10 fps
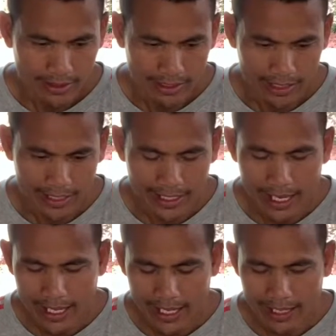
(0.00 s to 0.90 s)
อะไร
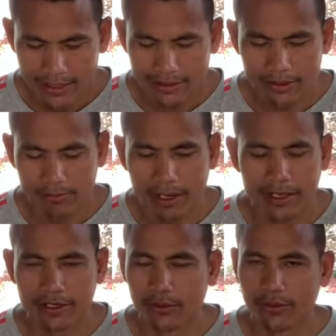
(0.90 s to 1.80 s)
นะ ต้องไป
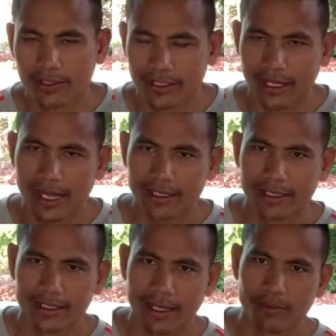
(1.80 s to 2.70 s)
ดูอีกครั้งห
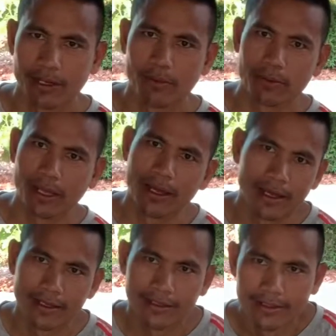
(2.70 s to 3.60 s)
นึ่งครับเดี๋ยวผมจะ
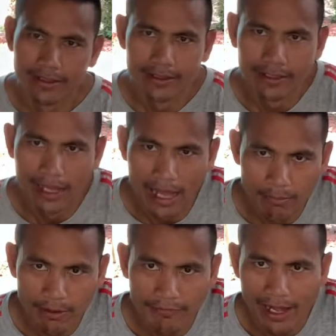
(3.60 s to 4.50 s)
หา
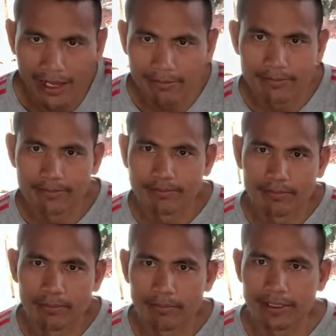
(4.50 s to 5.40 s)
มาฝาก
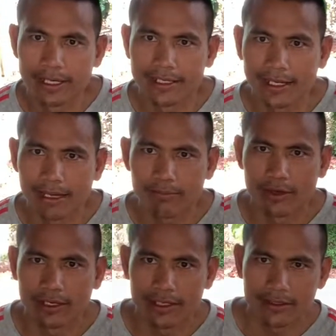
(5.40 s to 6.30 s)
เพื่อนๆนะครับ
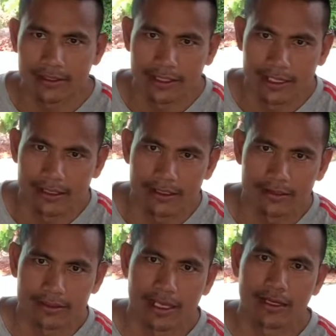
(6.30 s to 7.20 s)
ตัวนั้นก็จะ
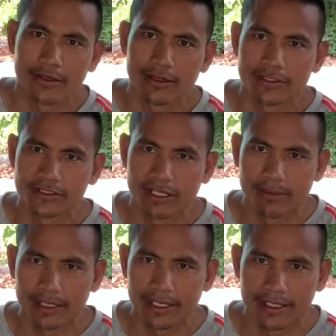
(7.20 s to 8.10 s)
แก้โรคอัลไซ
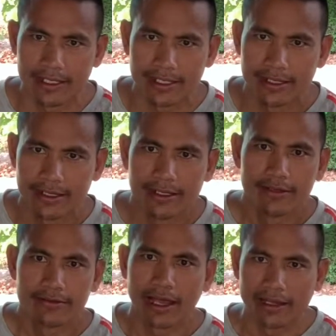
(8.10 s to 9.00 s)
เมอร์ได้ดี
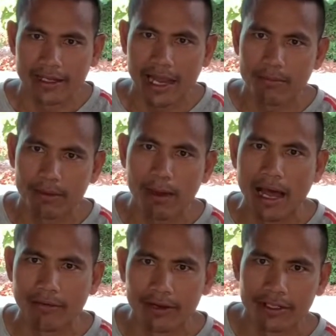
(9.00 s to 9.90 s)
แต่ในน้ำมะพ
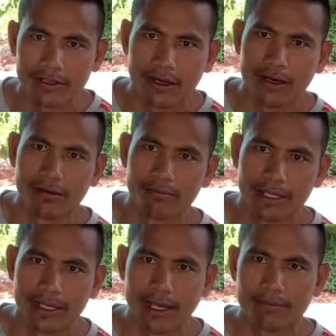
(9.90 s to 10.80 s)
ร้าวเรานี่ก็
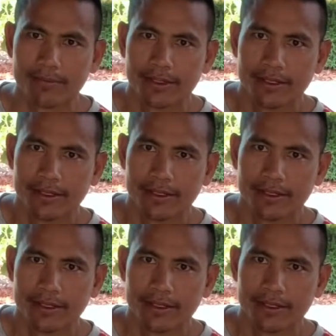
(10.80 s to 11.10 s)
มีครับ